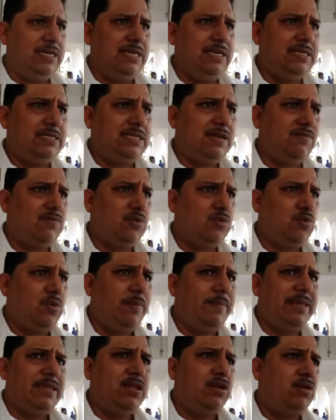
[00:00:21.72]

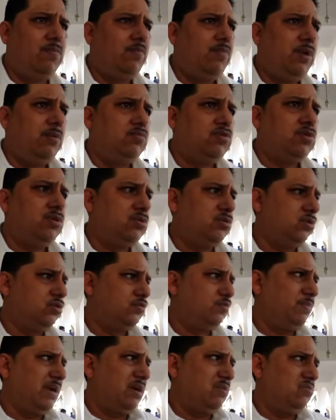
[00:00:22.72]
Desafortunadamente no podemos nosotros
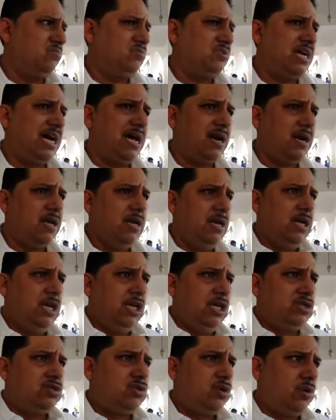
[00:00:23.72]
prejuzgar
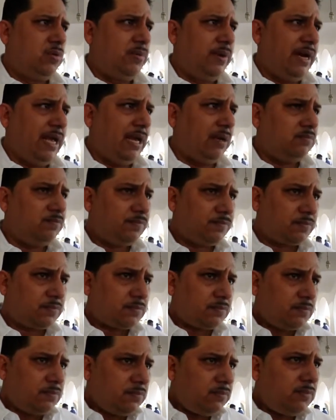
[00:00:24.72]
sobre
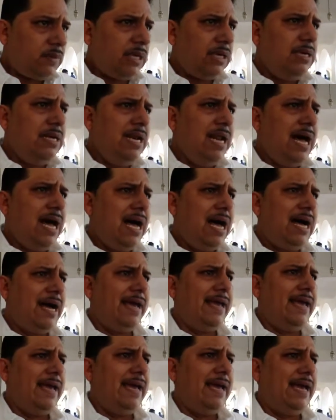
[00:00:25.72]
la
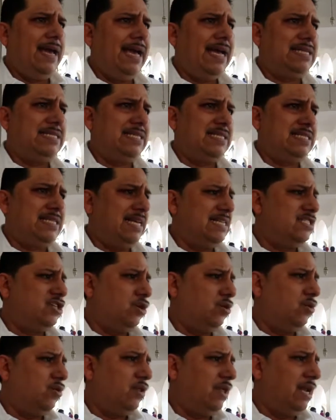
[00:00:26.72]
eh,
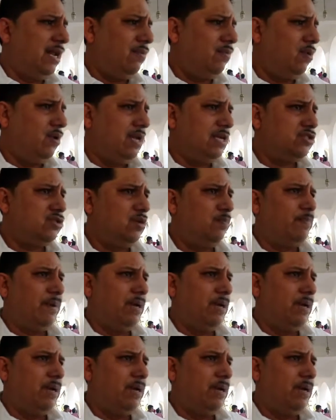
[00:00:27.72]
existencia o no de la violación,